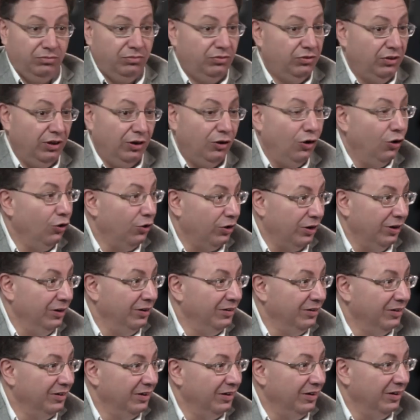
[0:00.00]
se
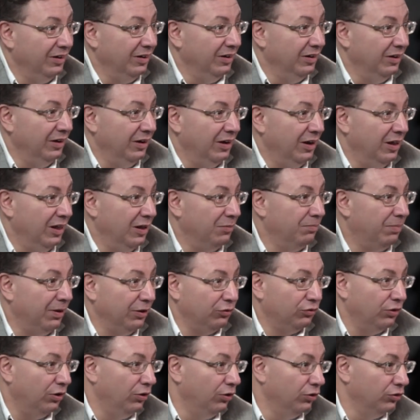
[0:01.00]
corren y, le dan
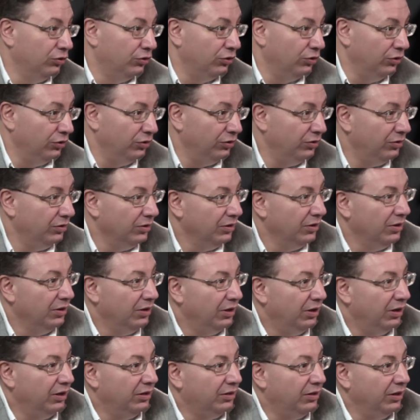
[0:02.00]
paso a otro, ¿no?
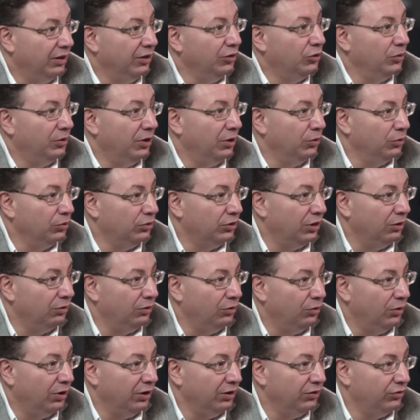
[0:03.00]
Este, ¿Quién te hubiera gustado
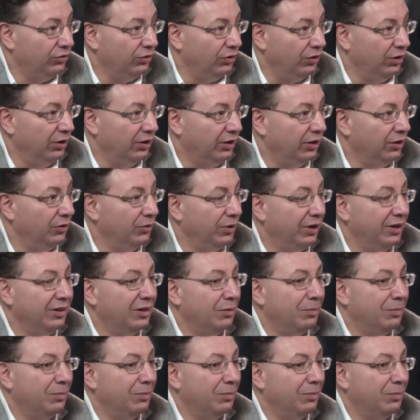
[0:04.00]
en lugar de Scioli? ¿Quién hubiera